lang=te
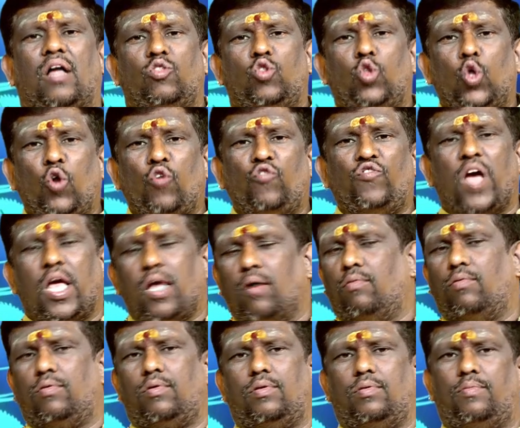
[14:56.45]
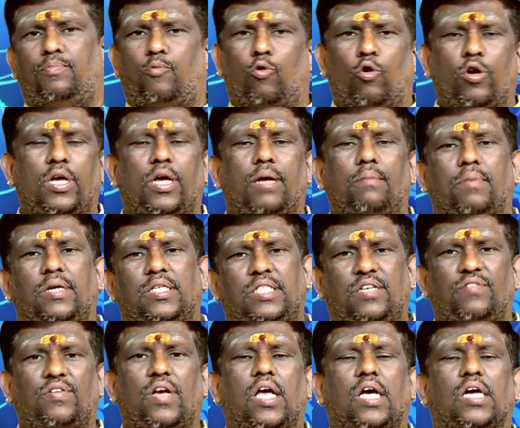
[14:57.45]
దుర్వ్యయం పోయి మంచి
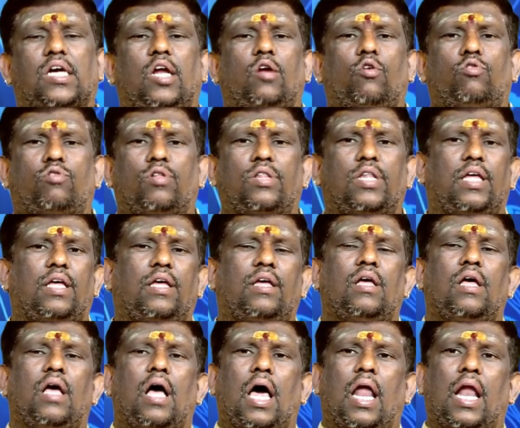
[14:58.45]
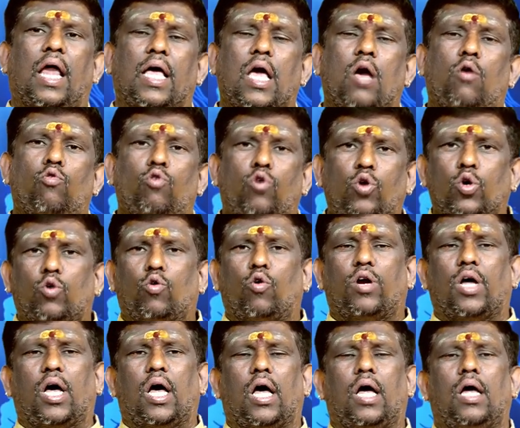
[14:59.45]
వ్యయం కలుగుతుంది అలాగే గురుడు కూడా